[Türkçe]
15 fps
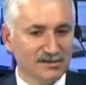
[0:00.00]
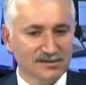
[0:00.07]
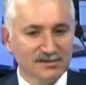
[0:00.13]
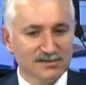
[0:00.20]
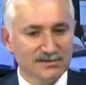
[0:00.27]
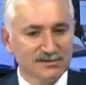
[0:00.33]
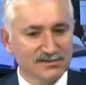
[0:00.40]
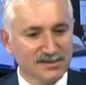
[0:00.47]

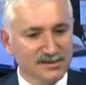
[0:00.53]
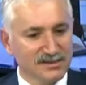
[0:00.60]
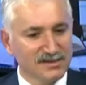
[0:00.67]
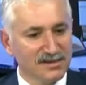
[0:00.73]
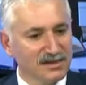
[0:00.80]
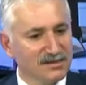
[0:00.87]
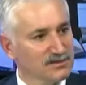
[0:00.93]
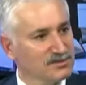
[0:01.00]
E,
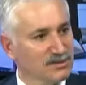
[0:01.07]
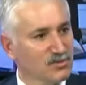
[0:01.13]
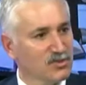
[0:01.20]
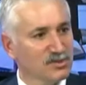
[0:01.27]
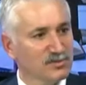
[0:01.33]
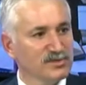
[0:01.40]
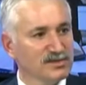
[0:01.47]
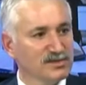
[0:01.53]
Sarıyer halkında
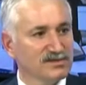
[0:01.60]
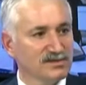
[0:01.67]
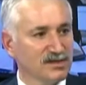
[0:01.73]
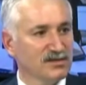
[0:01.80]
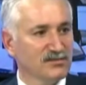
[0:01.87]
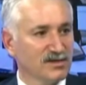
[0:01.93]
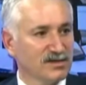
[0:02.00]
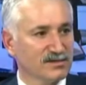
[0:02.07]
böyle bir
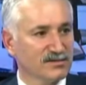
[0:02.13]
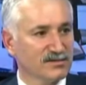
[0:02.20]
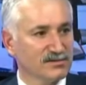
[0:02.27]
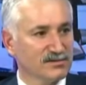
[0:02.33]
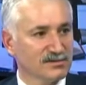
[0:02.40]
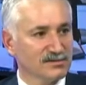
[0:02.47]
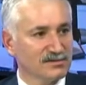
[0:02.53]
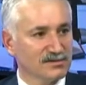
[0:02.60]
isteği var.
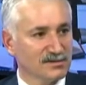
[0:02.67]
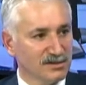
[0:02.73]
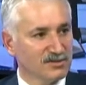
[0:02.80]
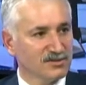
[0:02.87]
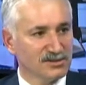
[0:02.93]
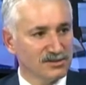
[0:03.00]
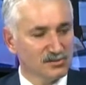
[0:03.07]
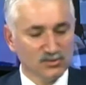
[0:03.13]

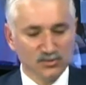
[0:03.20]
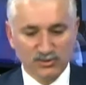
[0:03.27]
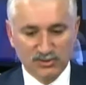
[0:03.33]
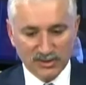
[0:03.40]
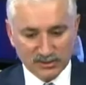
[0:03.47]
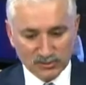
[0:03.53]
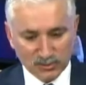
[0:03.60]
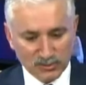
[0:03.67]
Gerçekten bu
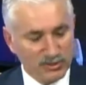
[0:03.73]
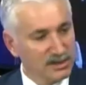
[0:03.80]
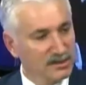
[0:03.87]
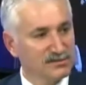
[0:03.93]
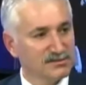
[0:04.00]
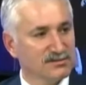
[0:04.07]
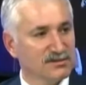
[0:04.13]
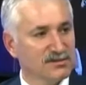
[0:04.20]
tiyatro
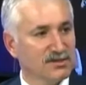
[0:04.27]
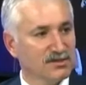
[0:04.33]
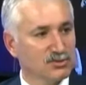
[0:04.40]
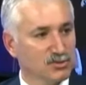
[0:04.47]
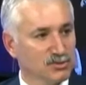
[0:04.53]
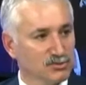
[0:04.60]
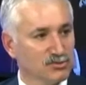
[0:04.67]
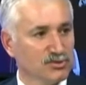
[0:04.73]
şenliğinde de en
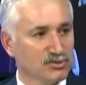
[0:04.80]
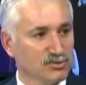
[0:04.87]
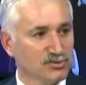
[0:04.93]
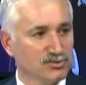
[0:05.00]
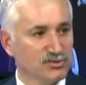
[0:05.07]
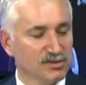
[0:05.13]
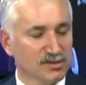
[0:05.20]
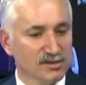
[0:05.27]
son
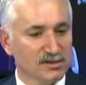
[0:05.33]
gördük.